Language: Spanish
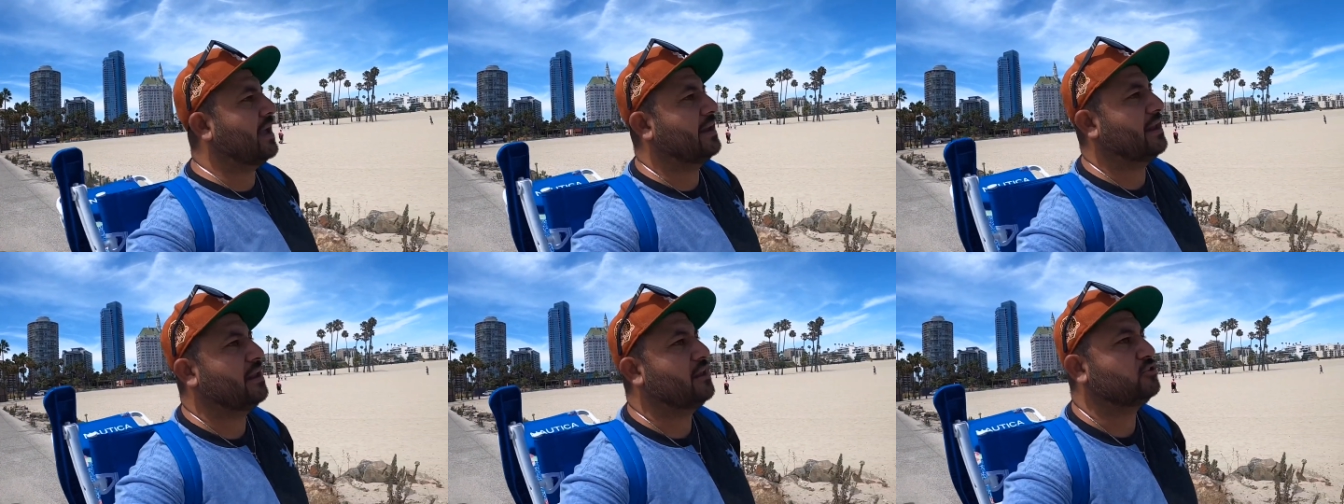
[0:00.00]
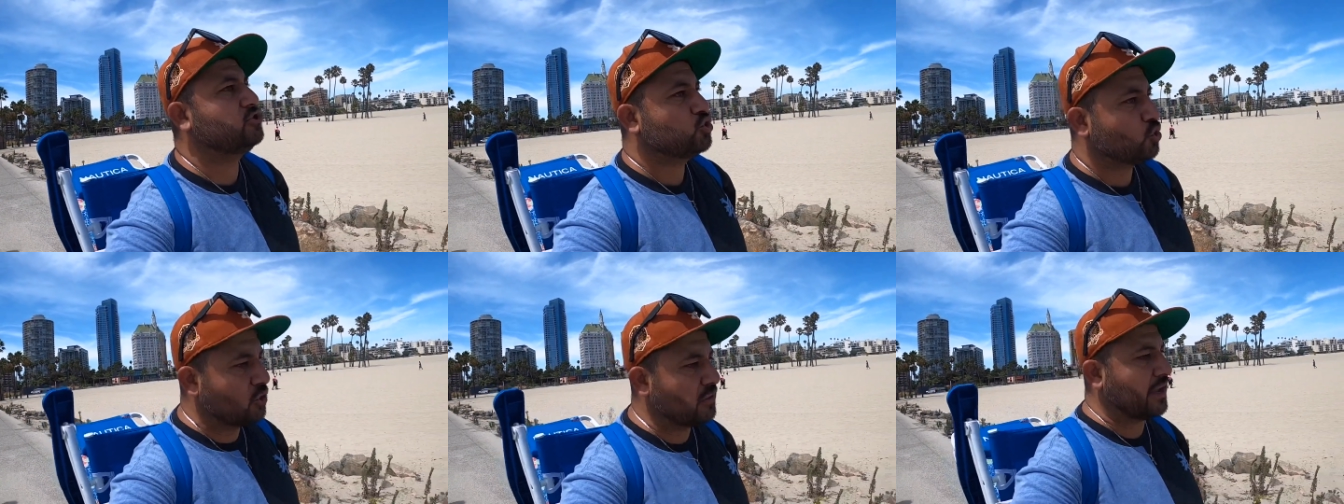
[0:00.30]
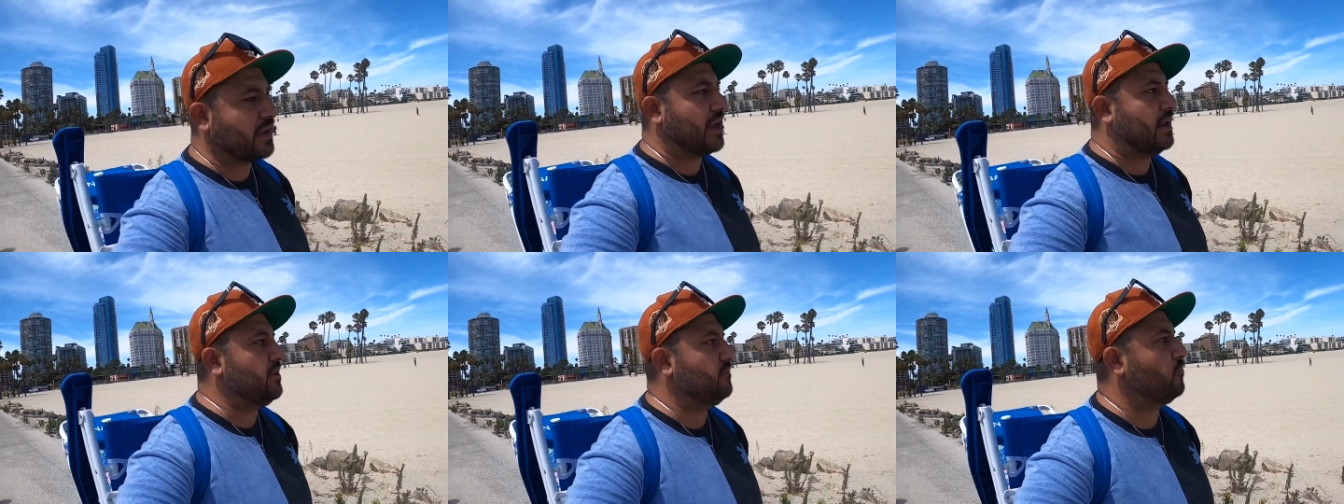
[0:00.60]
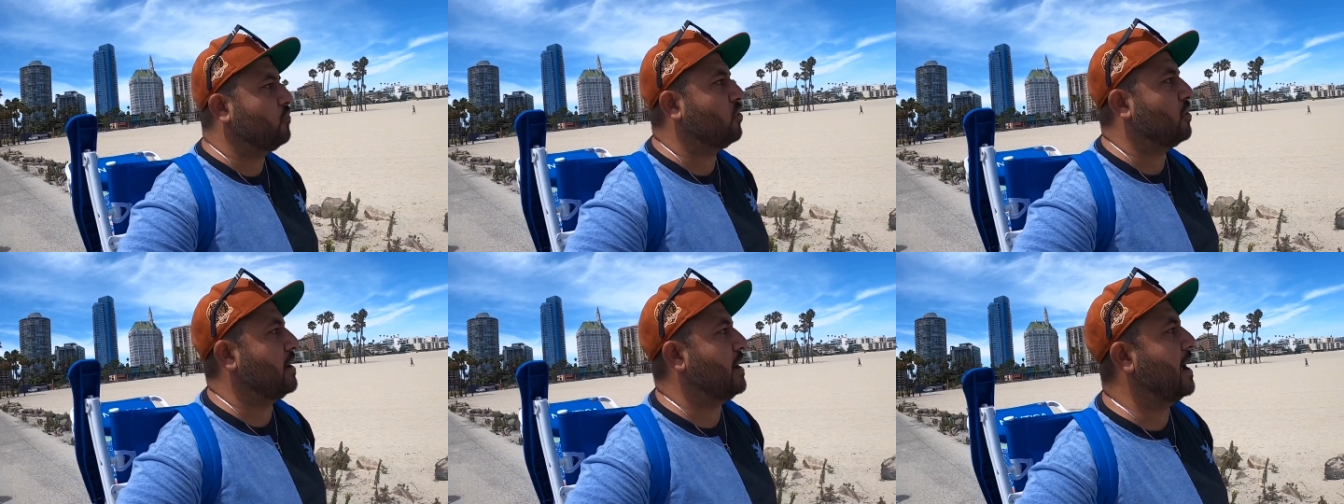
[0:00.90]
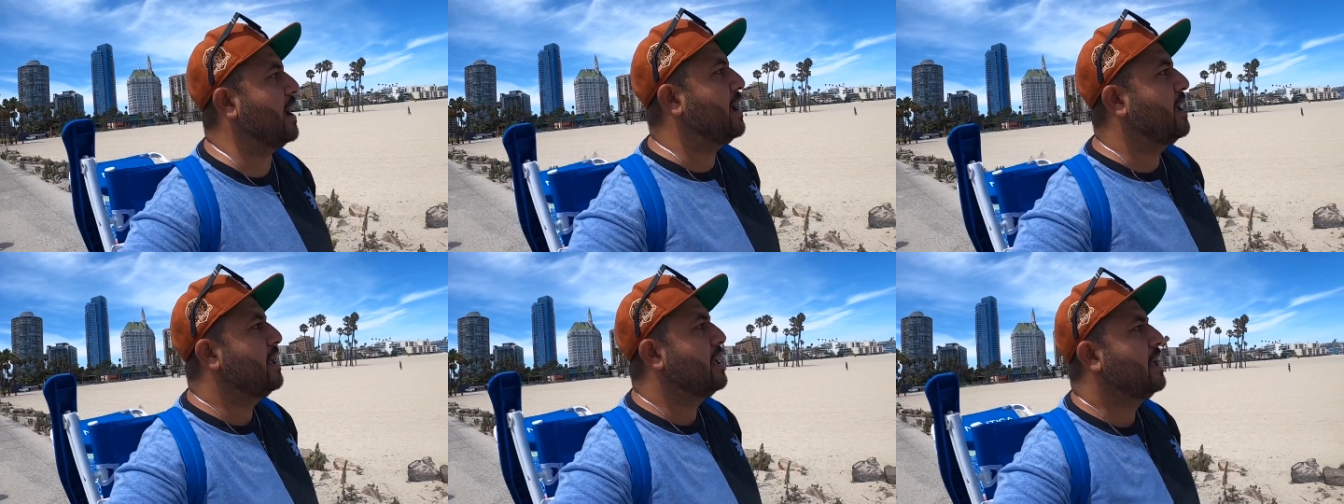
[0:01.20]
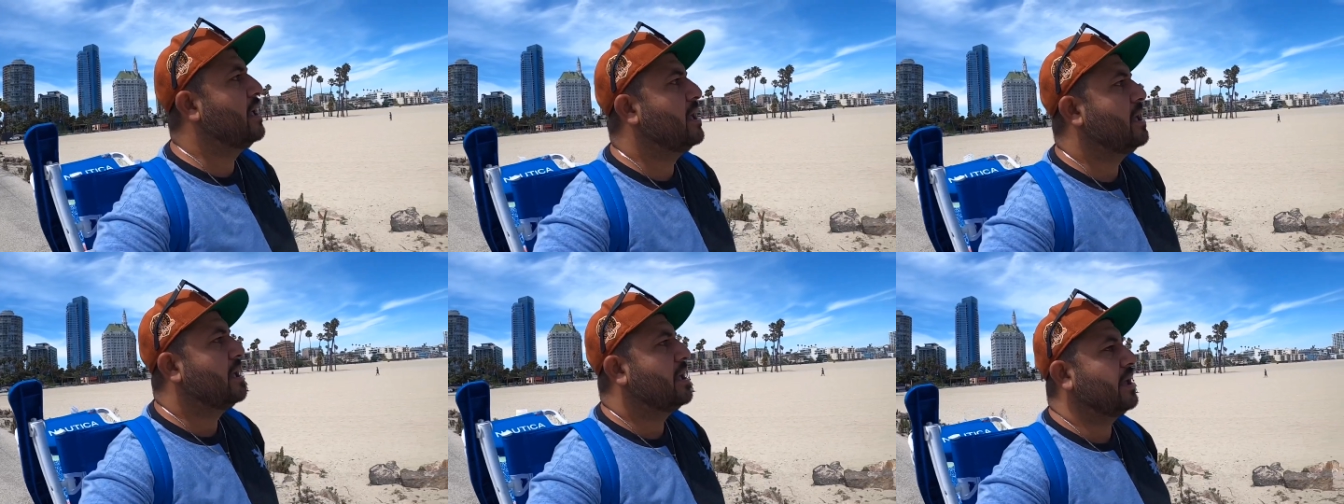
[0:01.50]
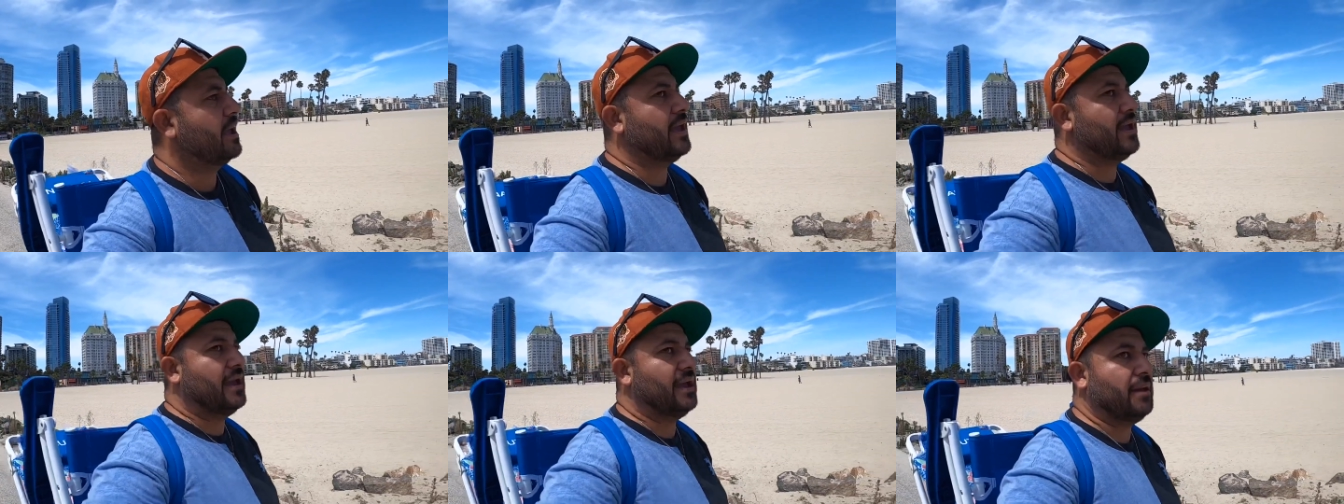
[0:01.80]
en el sur de California.
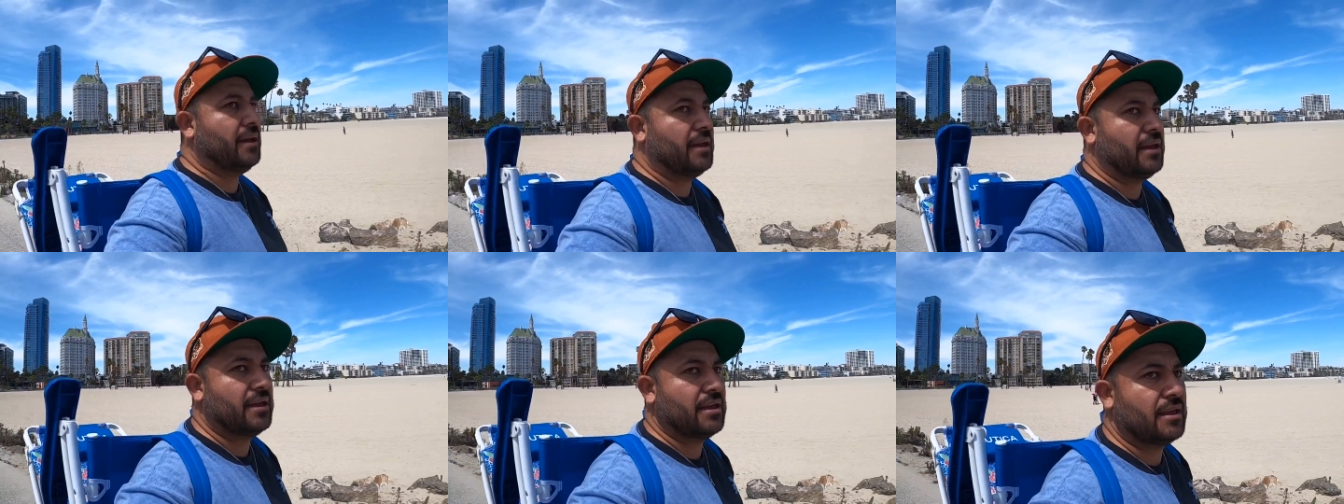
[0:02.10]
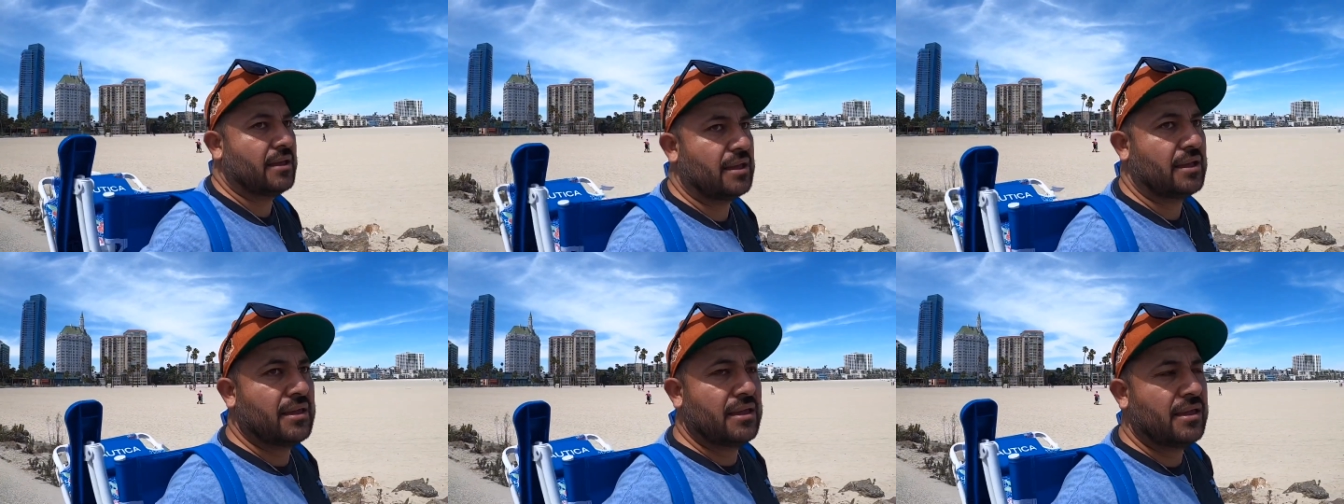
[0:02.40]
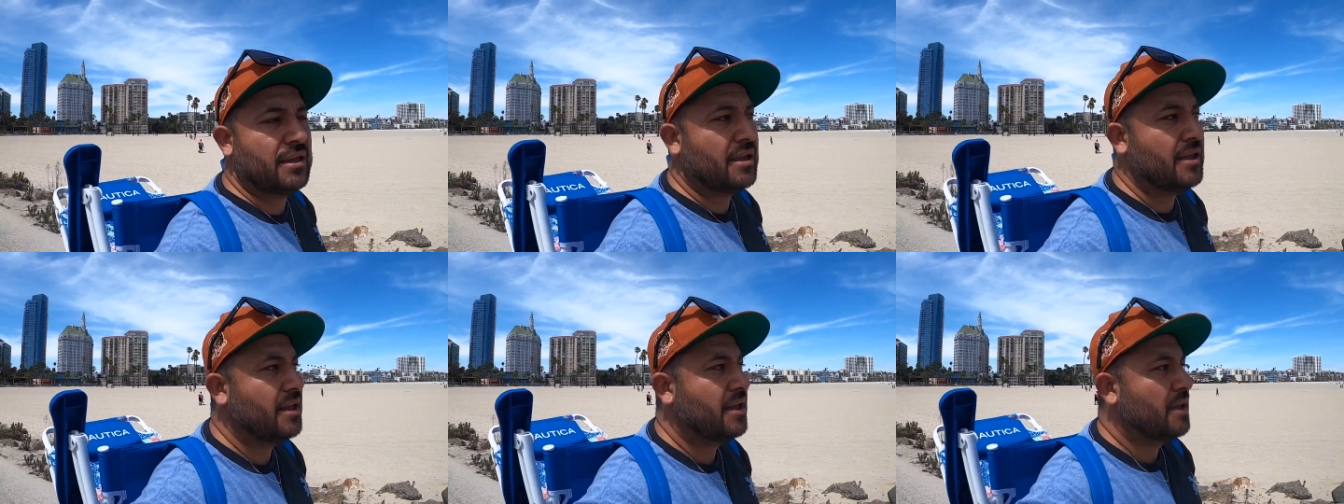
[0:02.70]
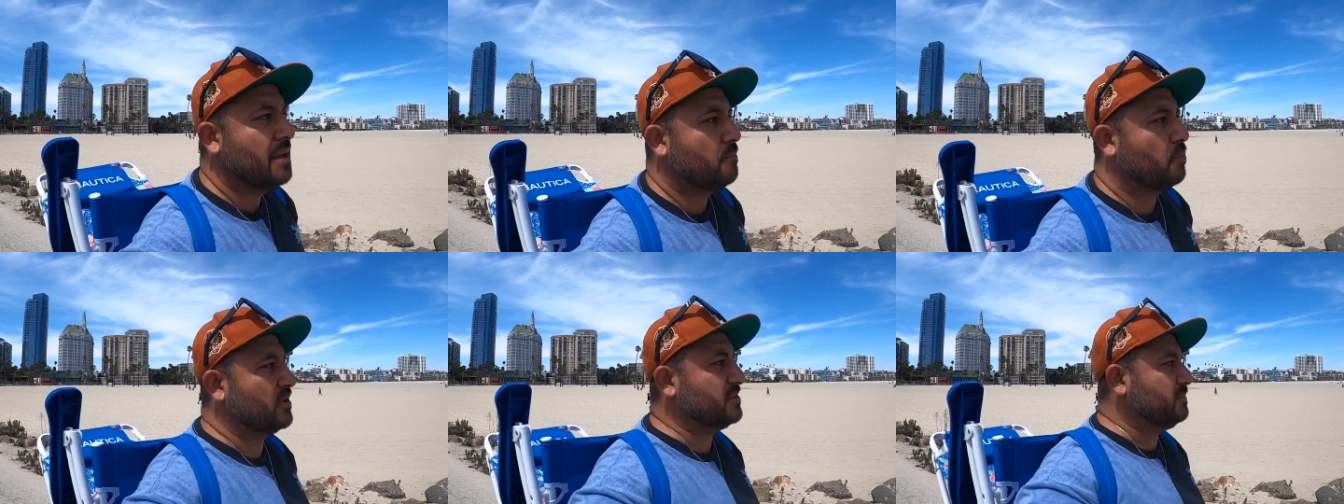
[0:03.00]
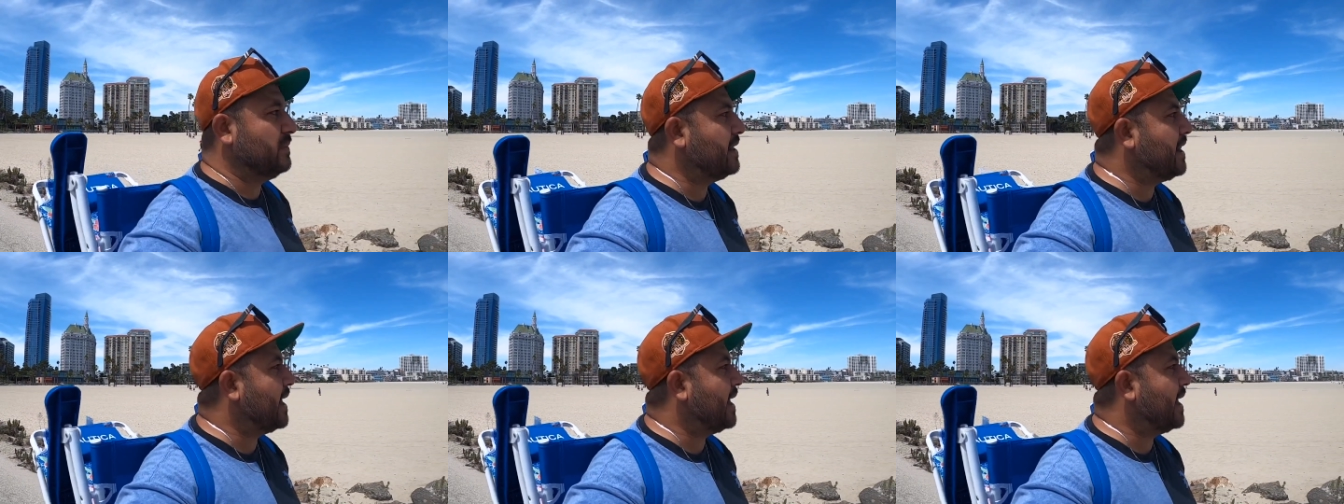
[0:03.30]
Eh, pues